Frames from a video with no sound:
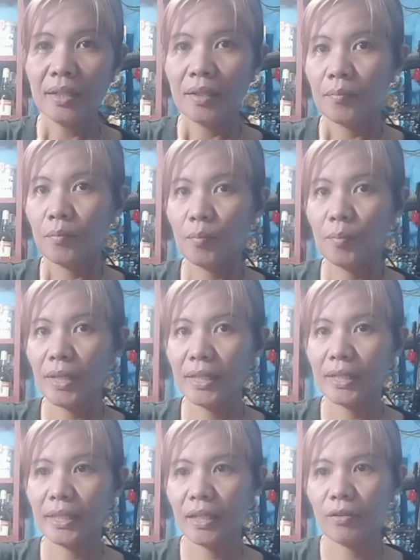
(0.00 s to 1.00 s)
bumili
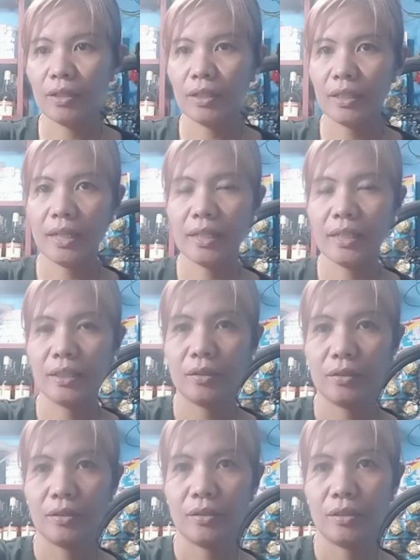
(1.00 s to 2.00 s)
din ako ng
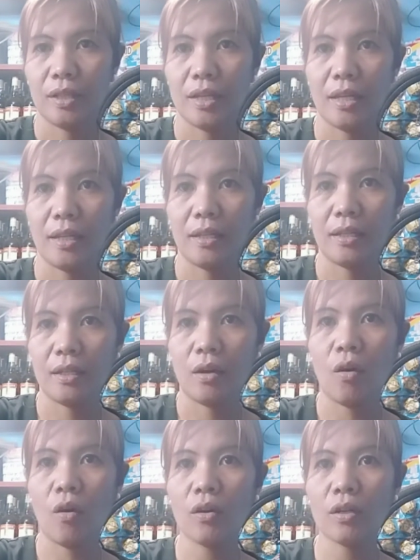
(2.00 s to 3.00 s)
ganito.
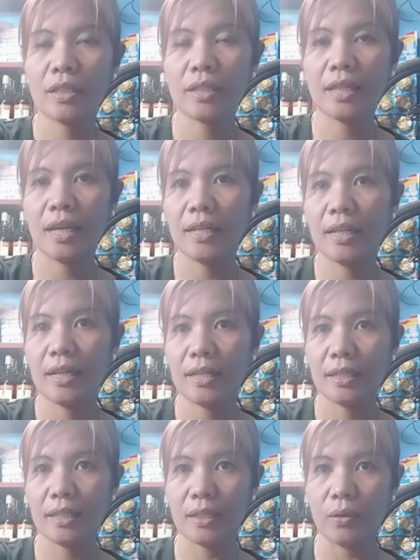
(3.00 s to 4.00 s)
Hook
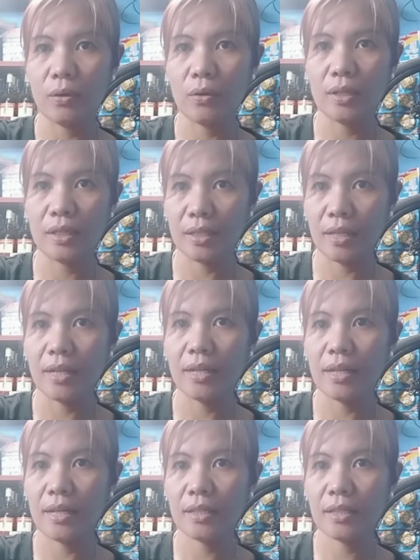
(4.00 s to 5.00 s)
stainless o
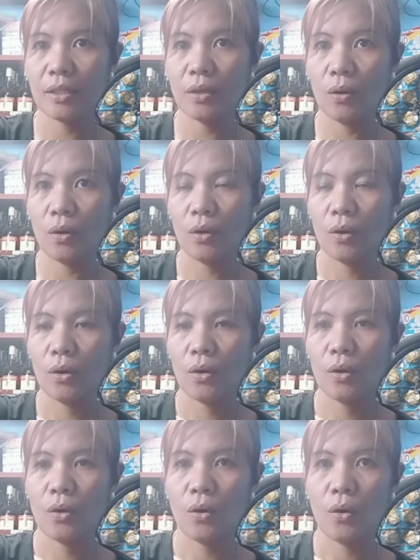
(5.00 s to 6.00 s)
stainless
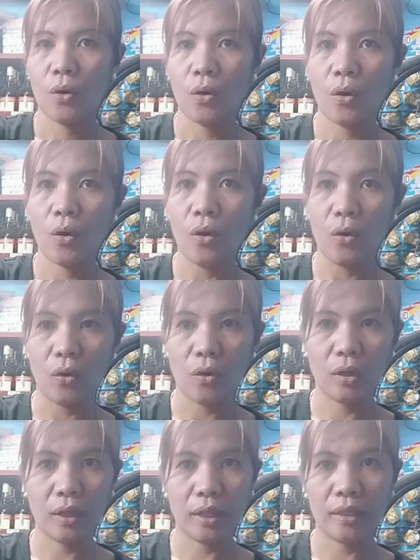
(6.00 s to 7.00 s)
hook.
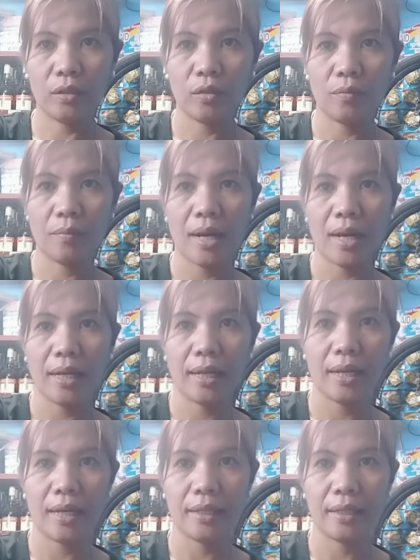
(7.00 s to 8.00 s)
Ito,
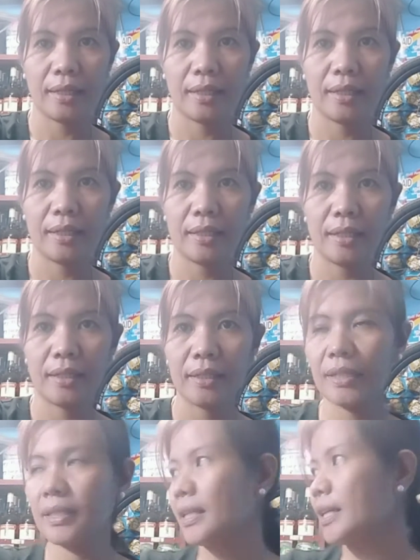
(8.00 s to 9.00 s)
malaki-laki. Ganyan.
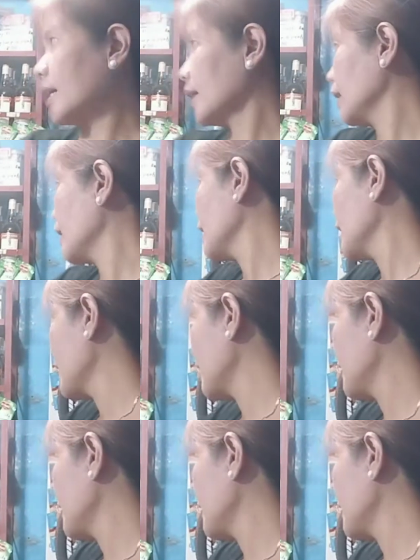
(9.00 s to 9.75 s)
Kasi gagayahin